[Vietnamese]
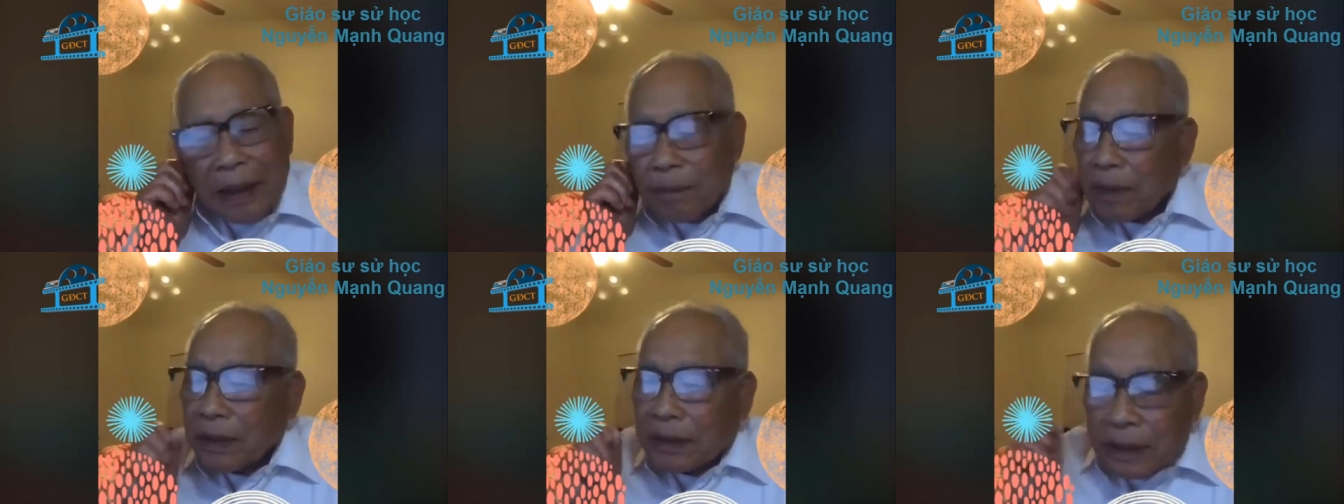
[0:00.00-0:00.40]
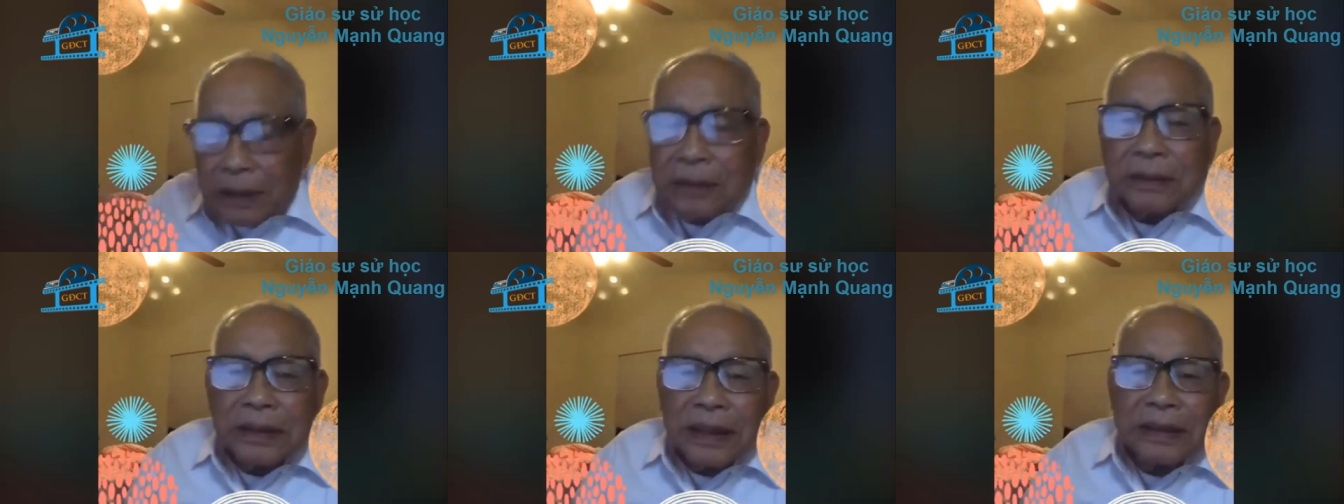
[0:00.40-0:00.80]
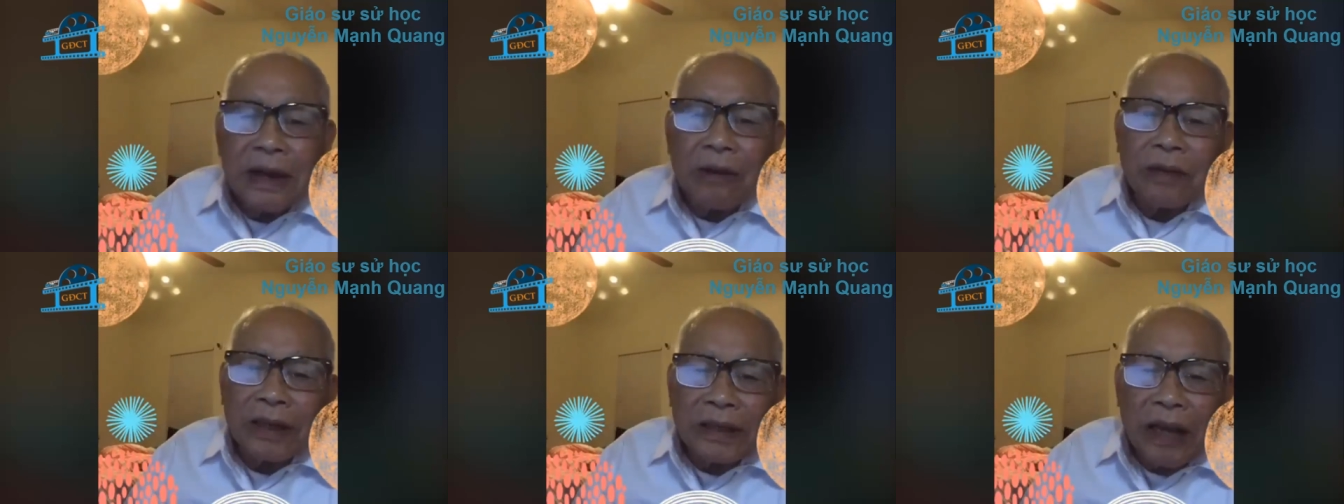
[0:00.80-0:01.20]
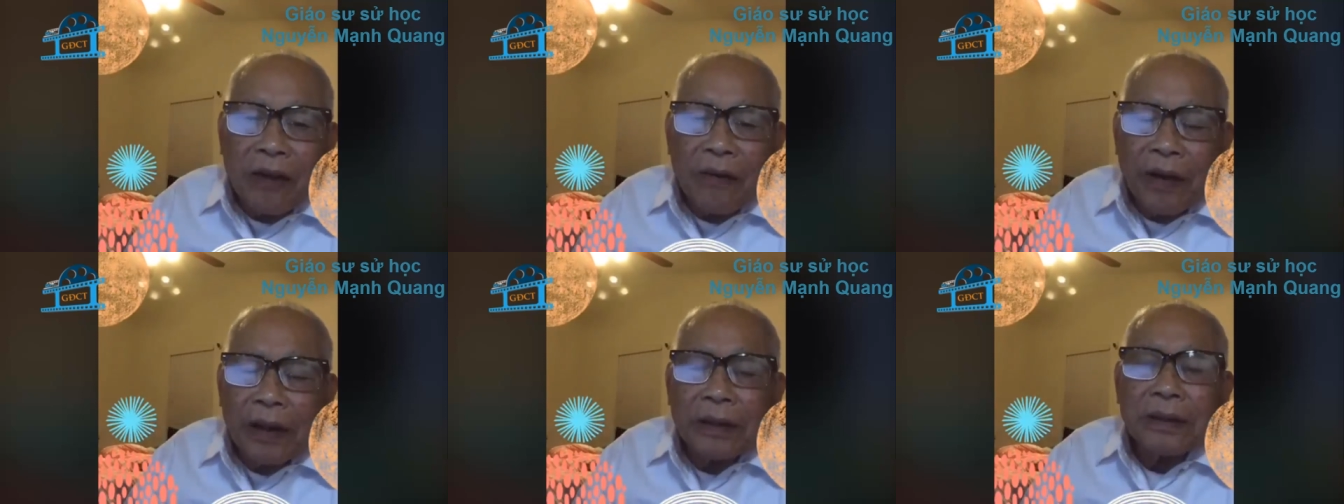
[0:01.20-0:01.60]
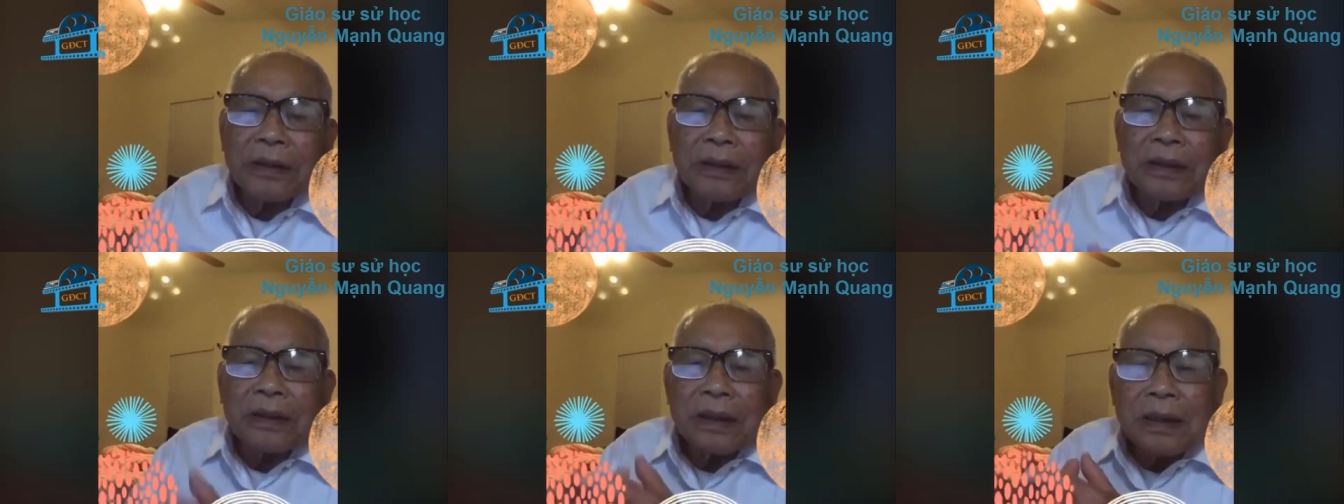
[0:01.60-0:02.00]
tám mươi tư thì triều đình nhà Nguyễn
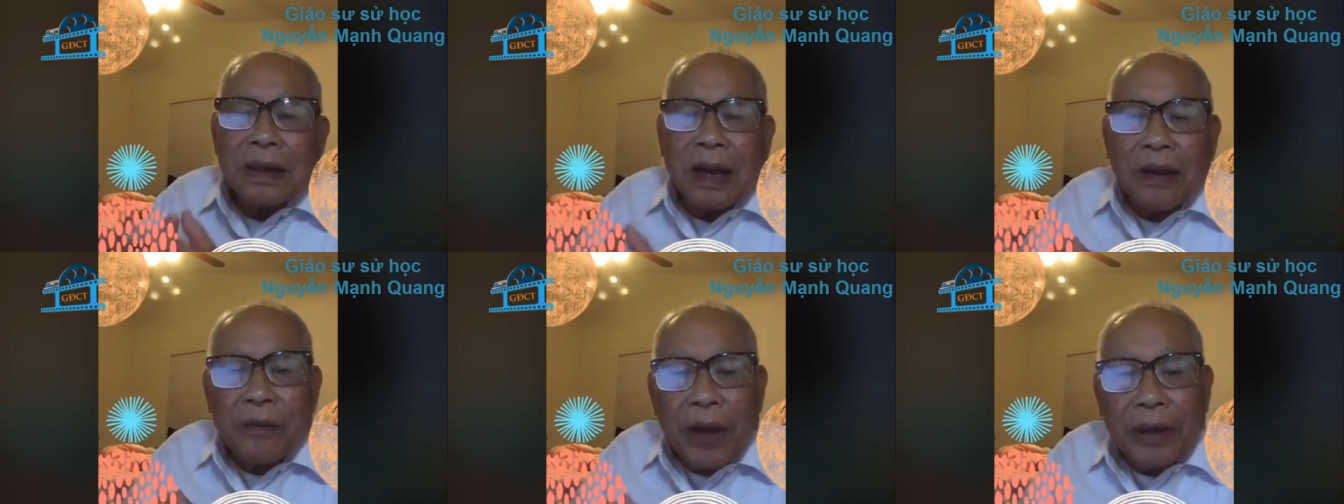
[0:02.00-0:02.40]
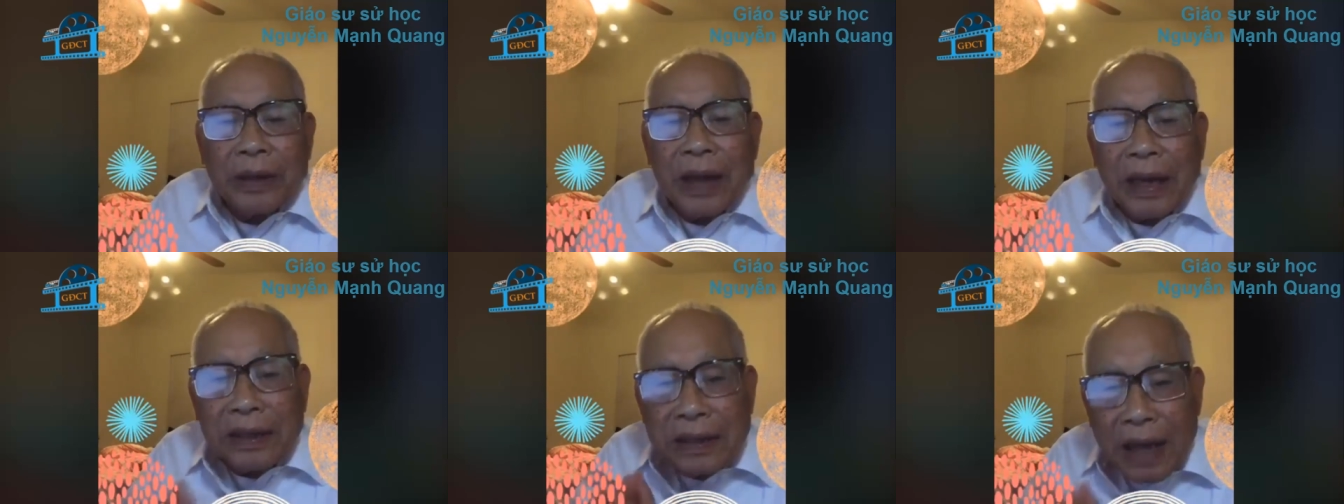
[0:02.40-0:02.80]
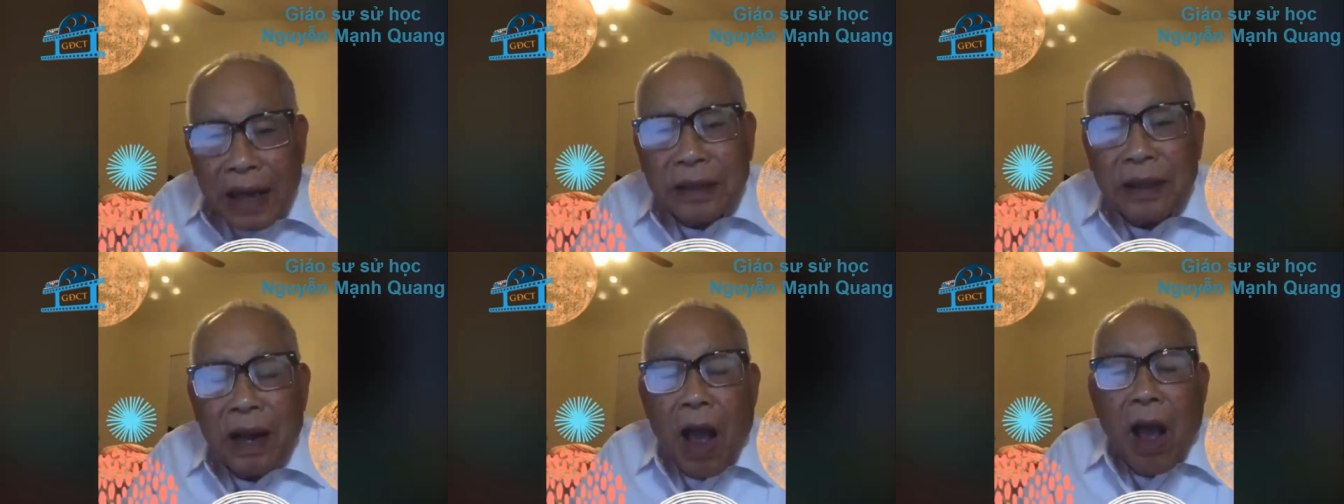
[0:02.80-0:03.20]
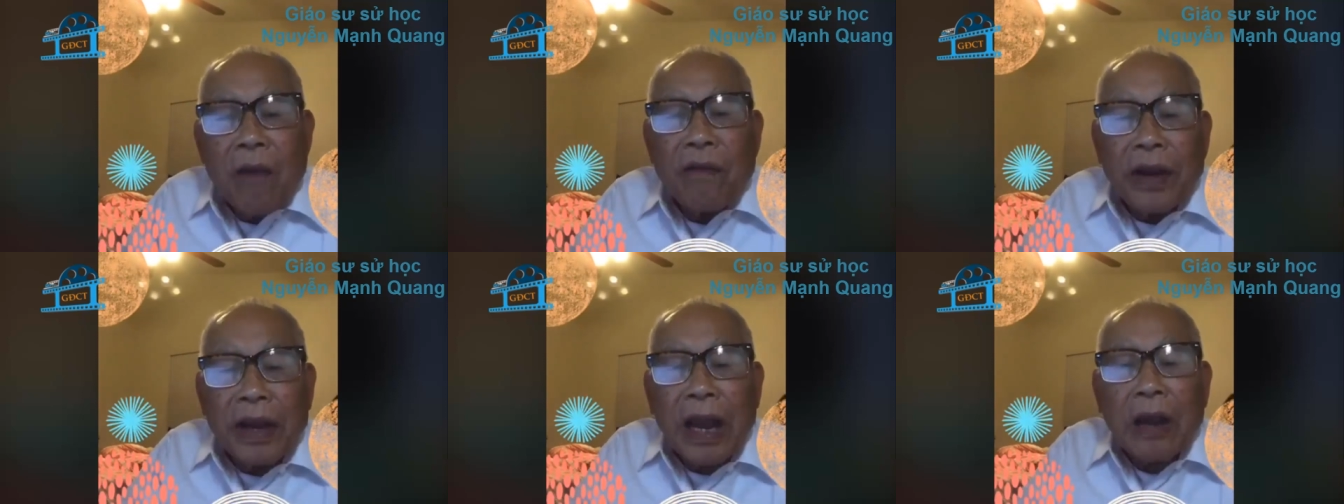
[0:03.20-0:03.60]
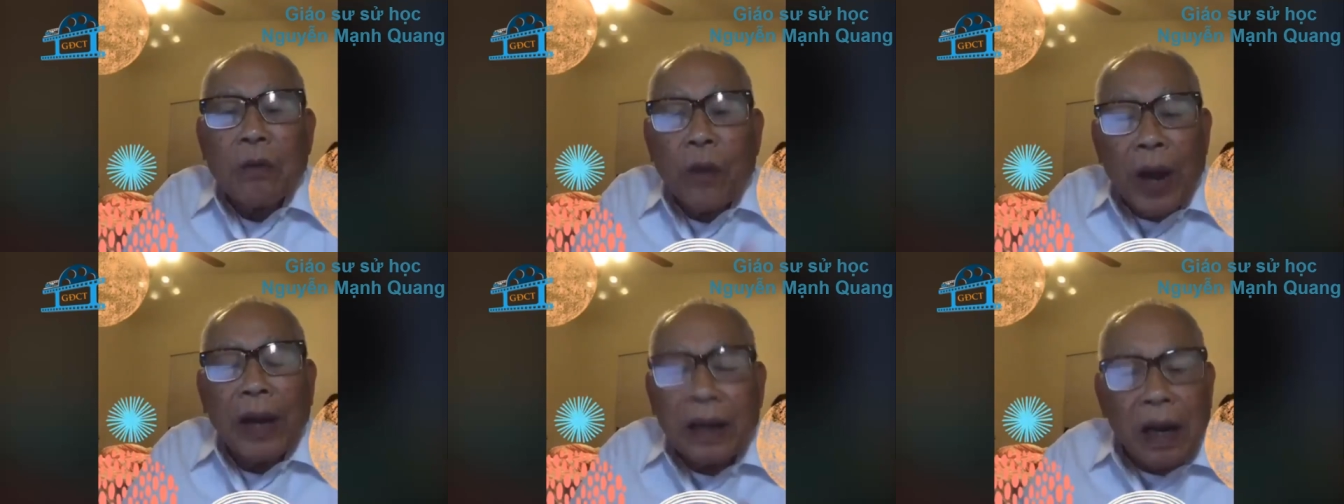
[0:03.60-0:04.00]
nhà Nguyễn gần dần vì cái
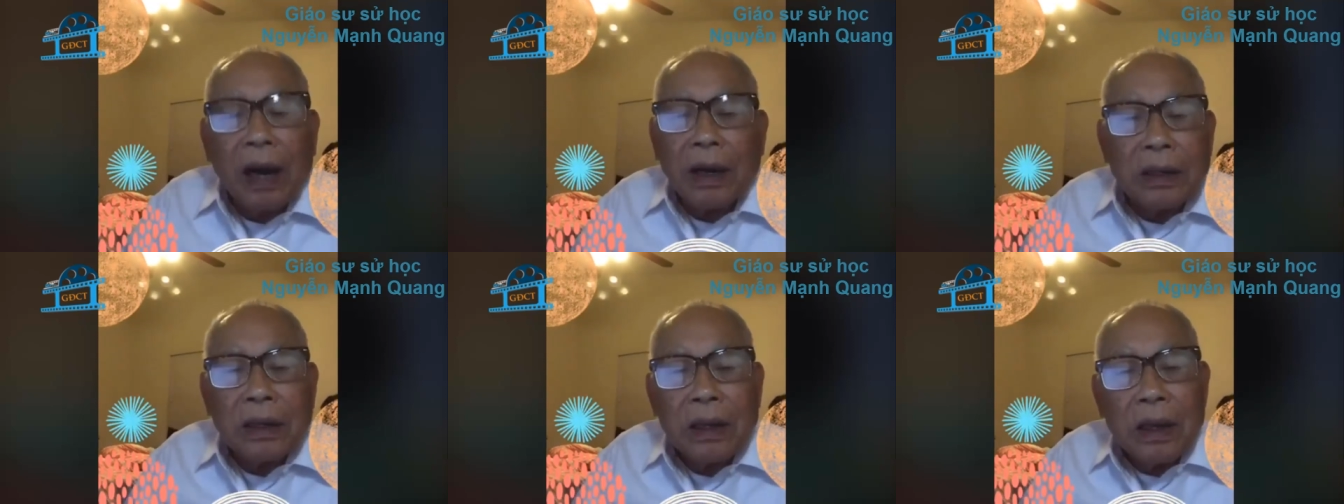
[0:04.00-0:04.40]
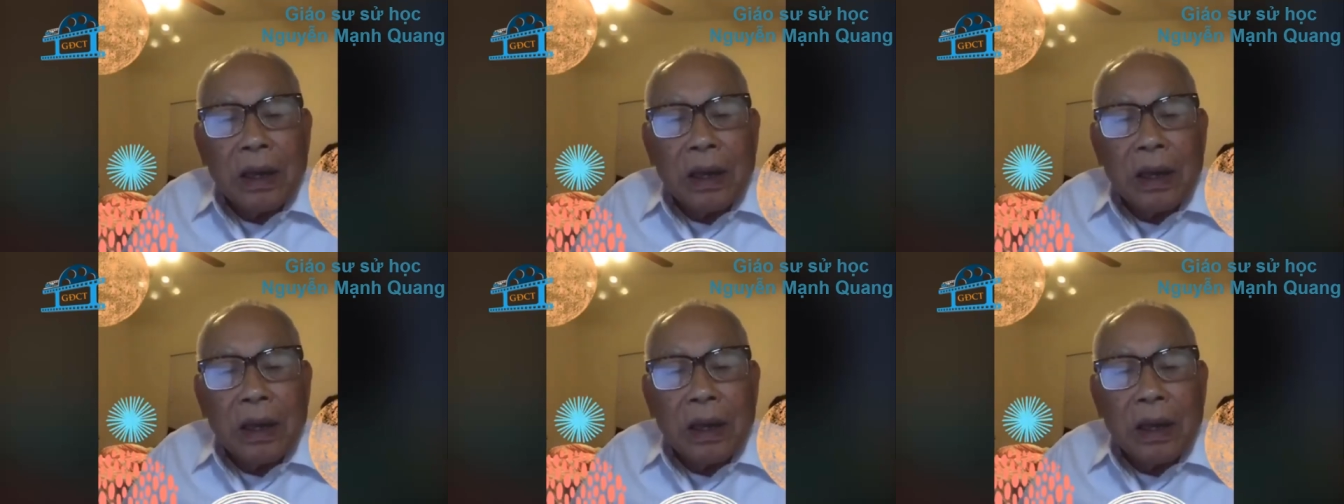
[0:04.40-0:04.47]
quyền lợi